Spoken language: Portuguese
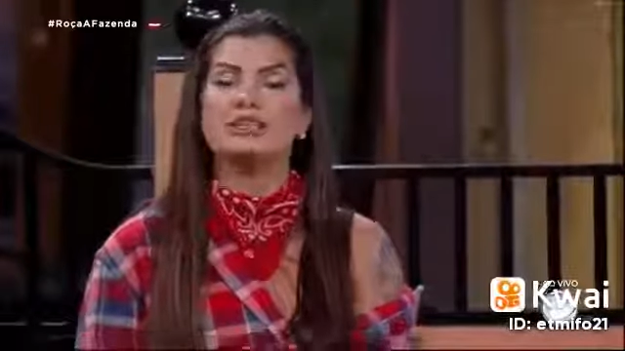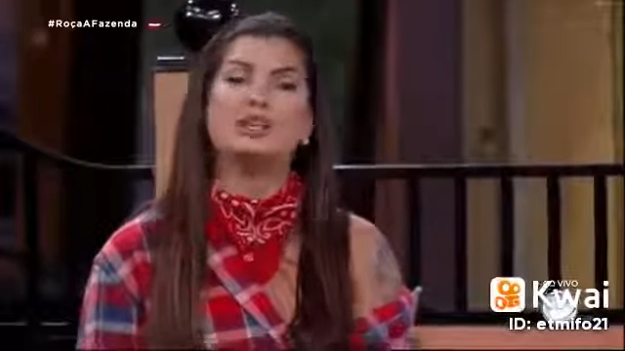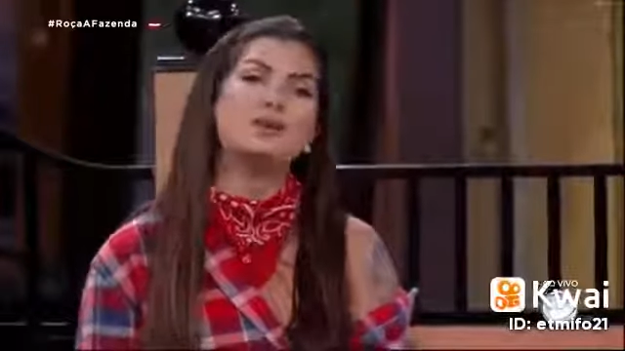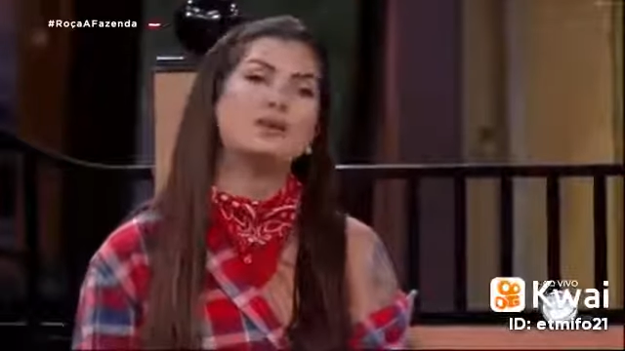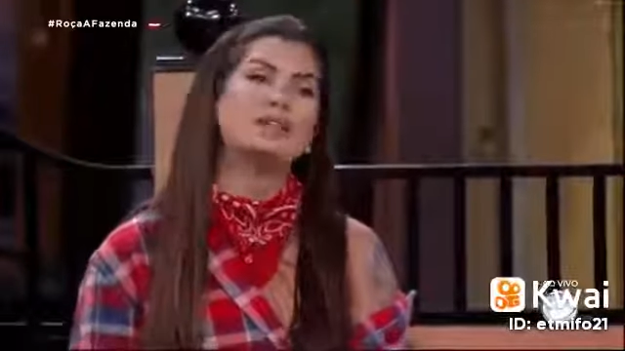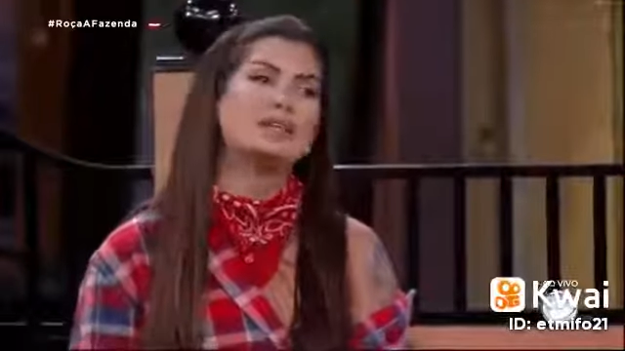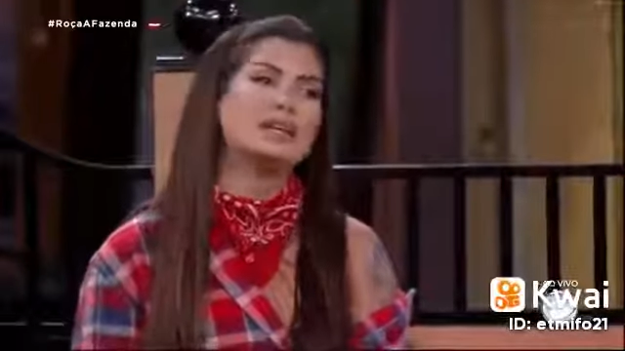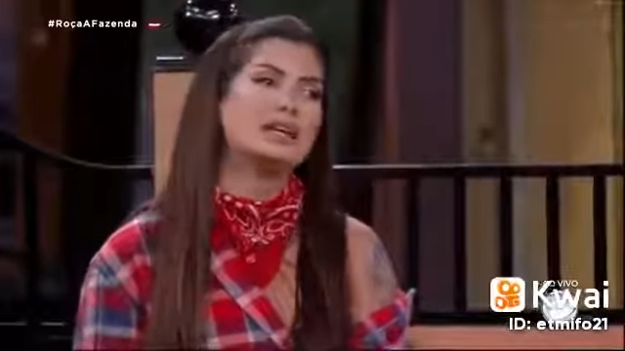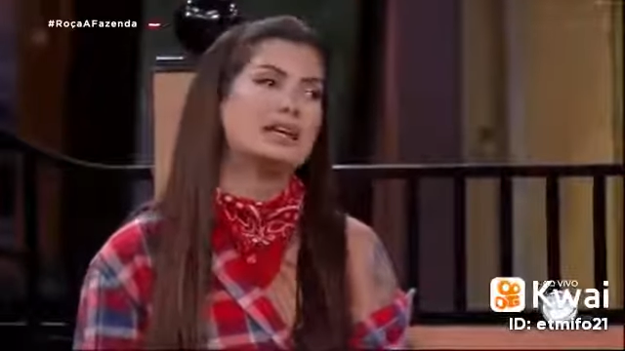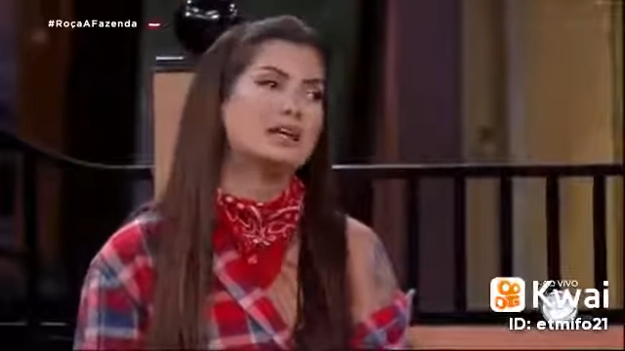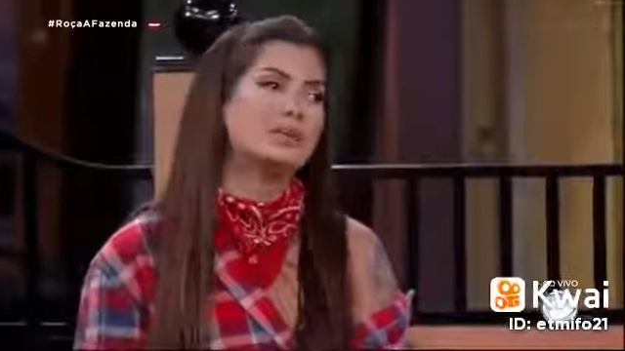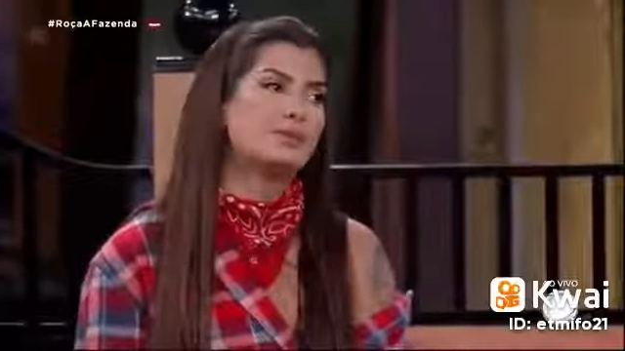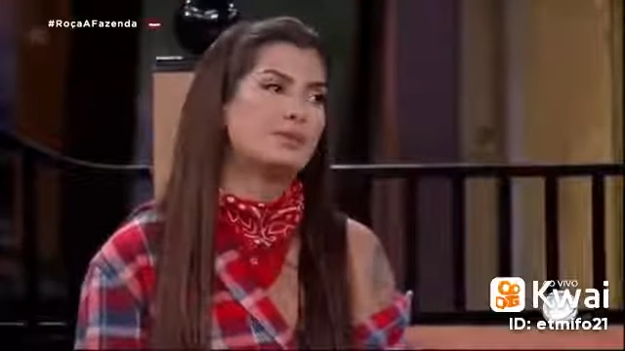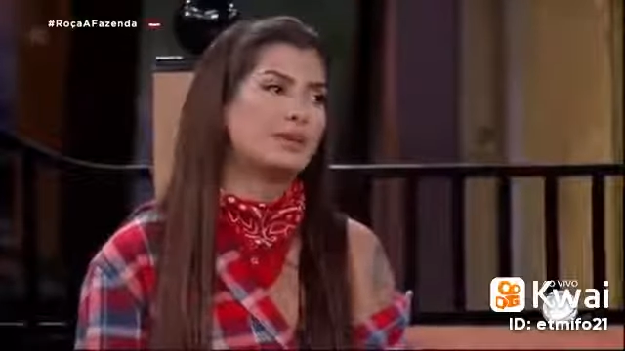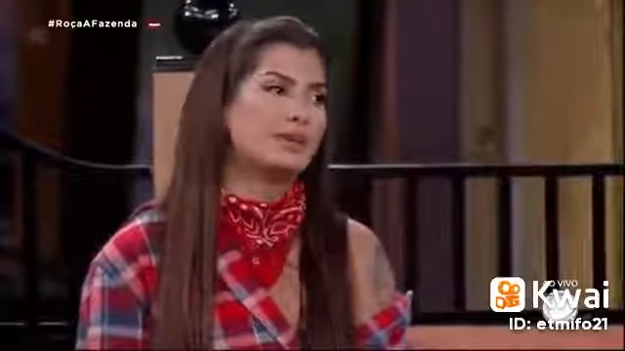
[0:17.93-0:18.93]
não é
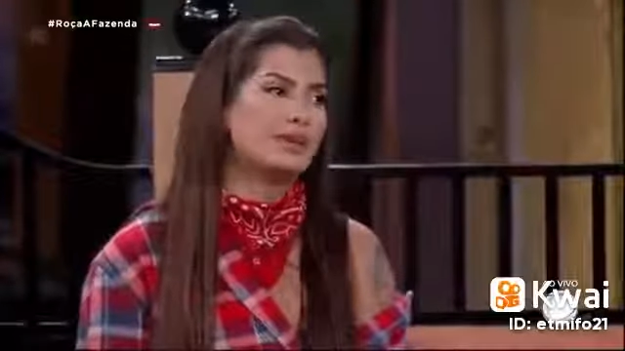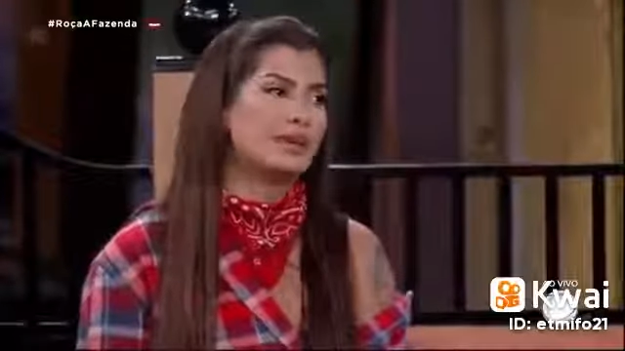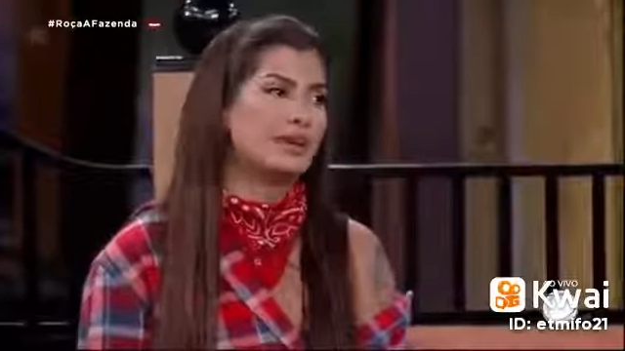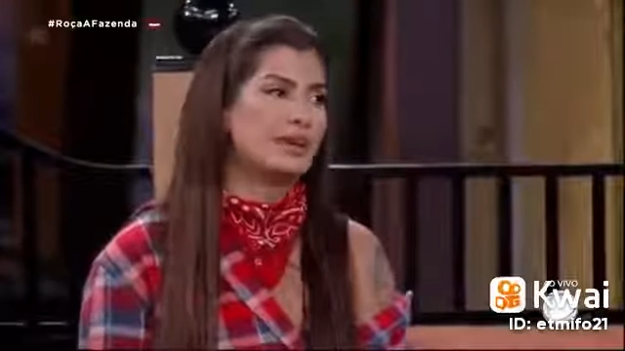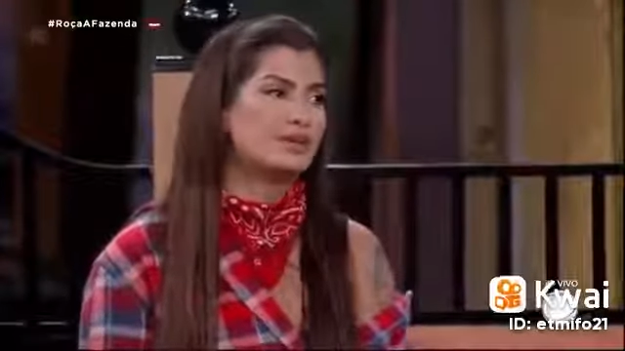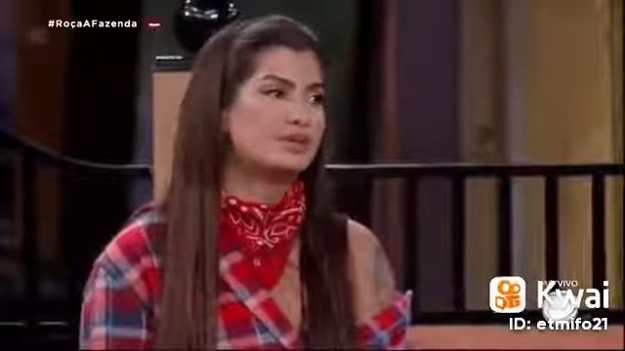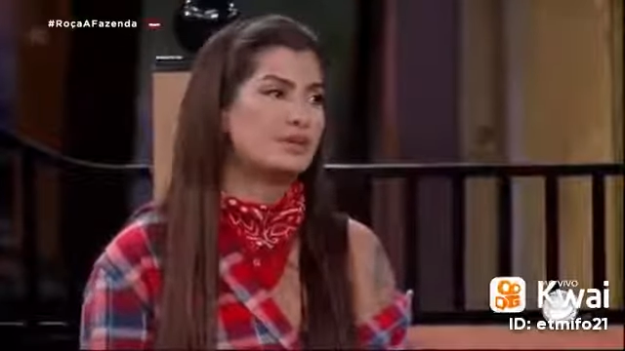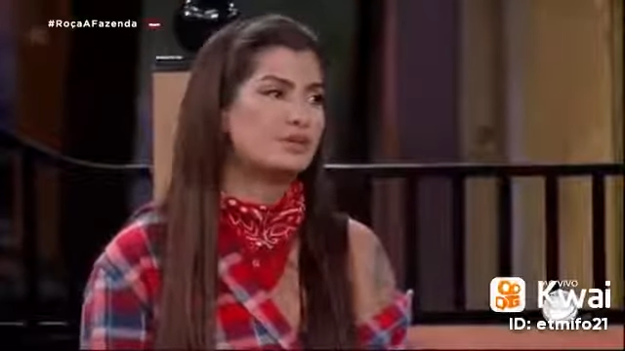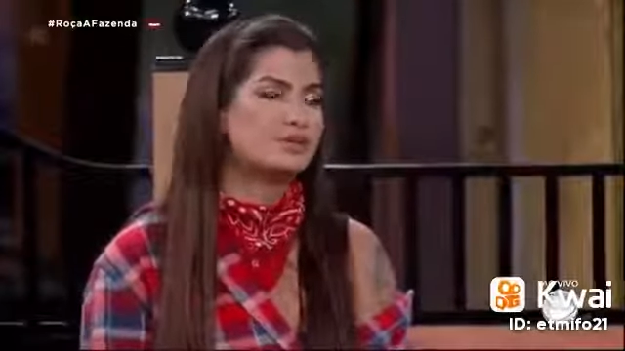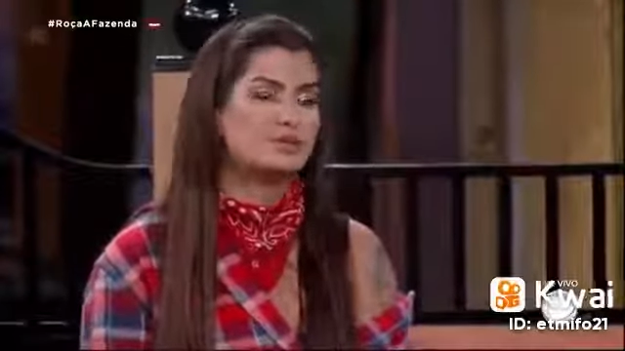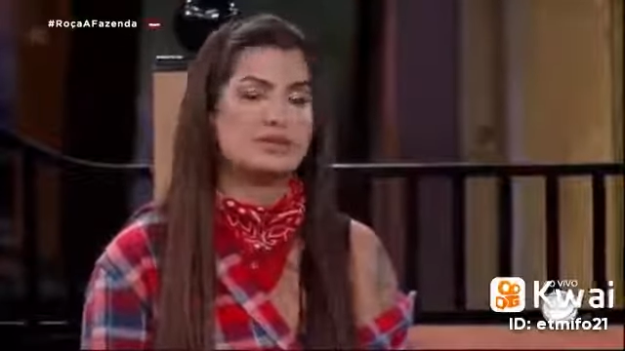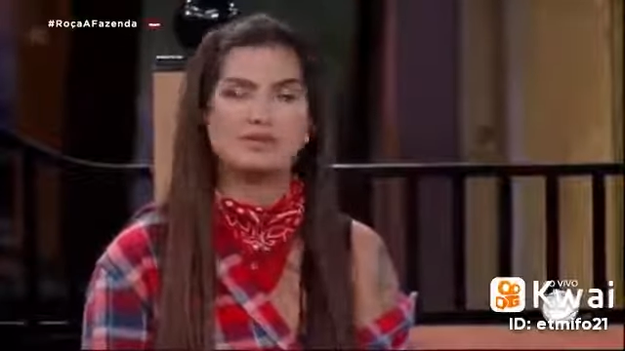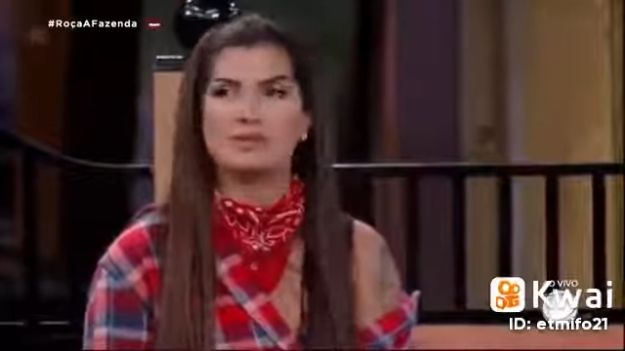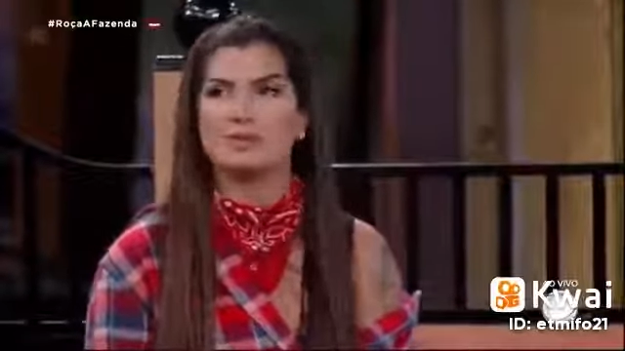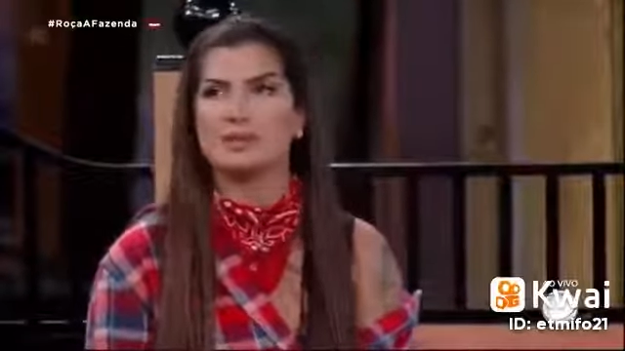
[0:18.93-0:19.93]
nele, porque essa
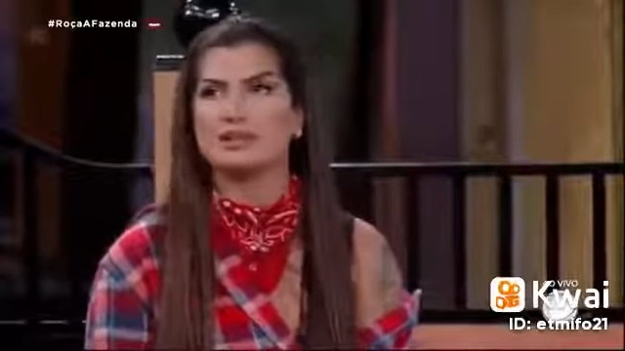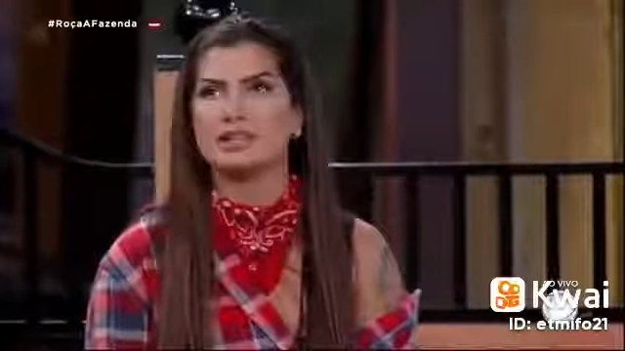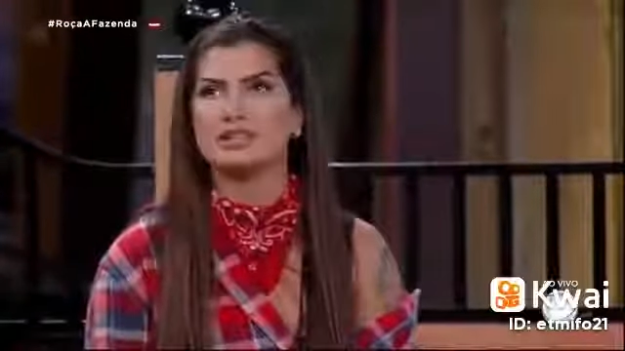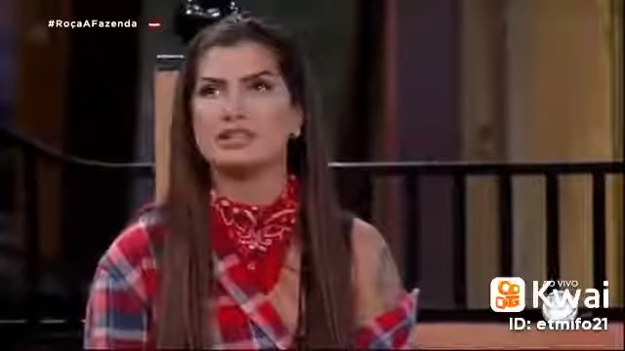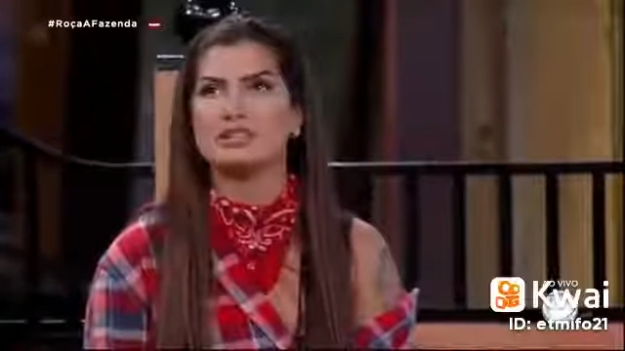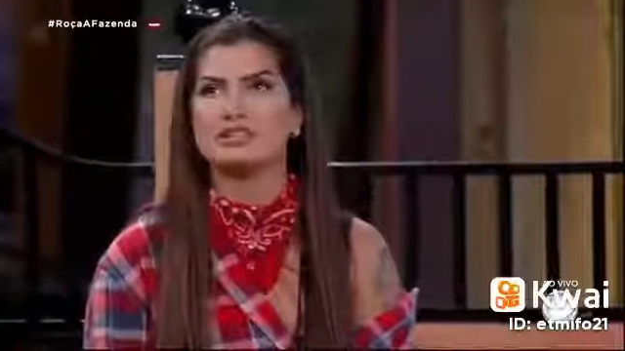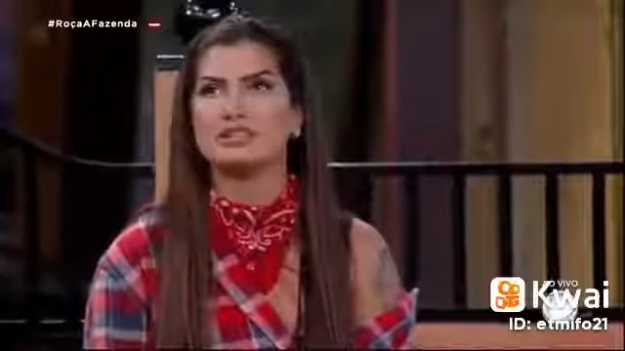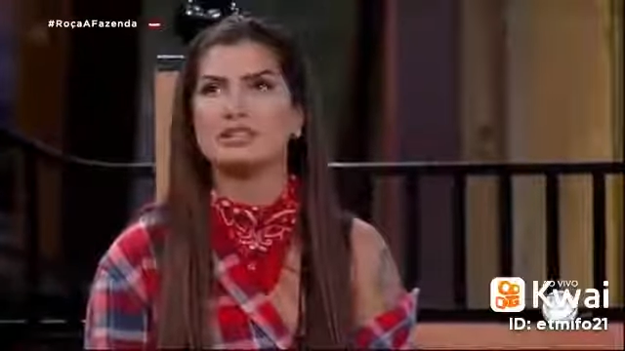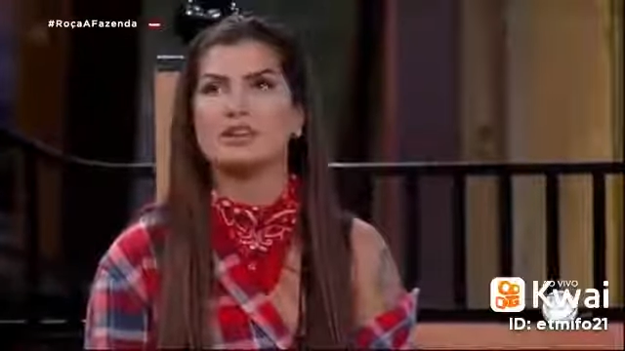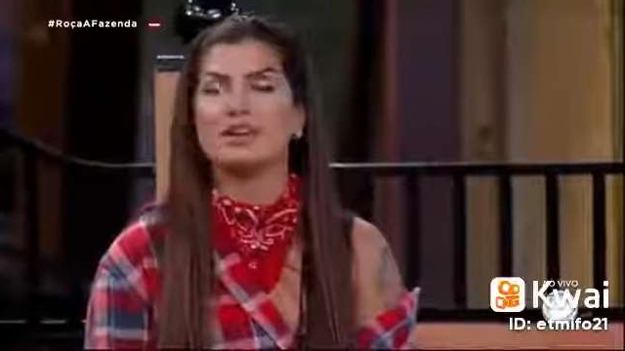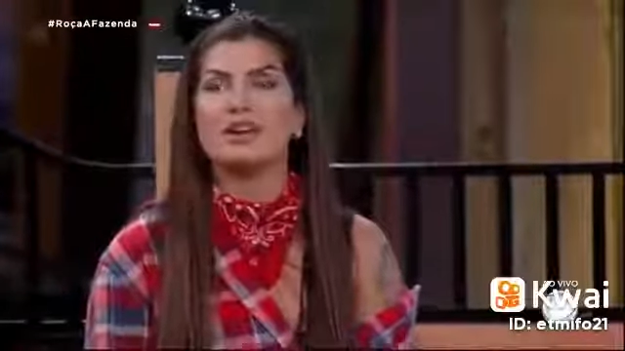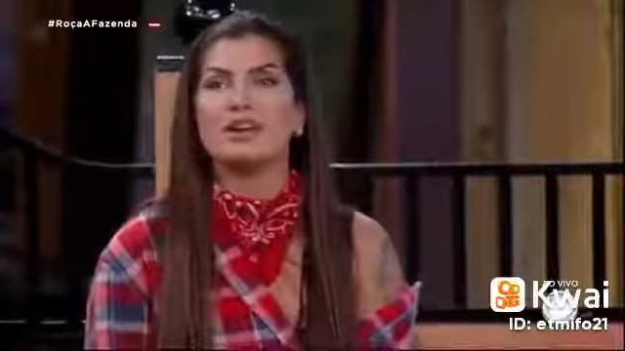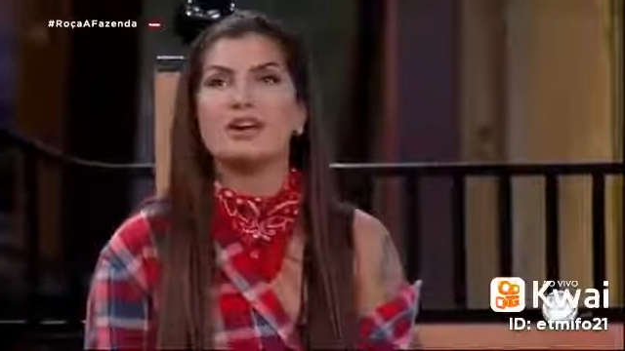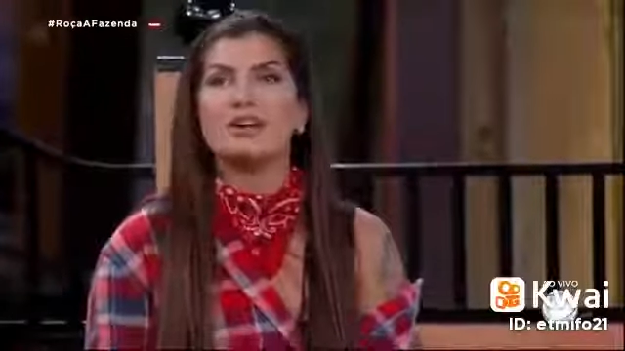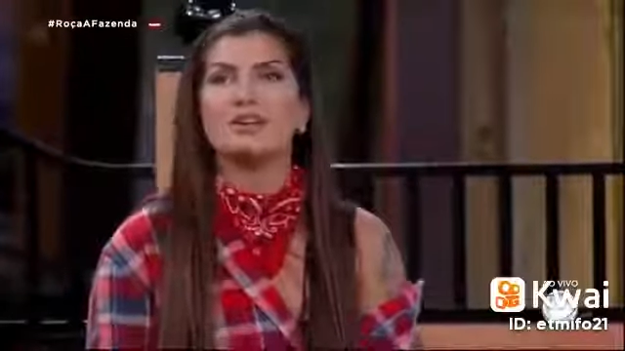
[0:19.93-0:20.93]
última semana a gente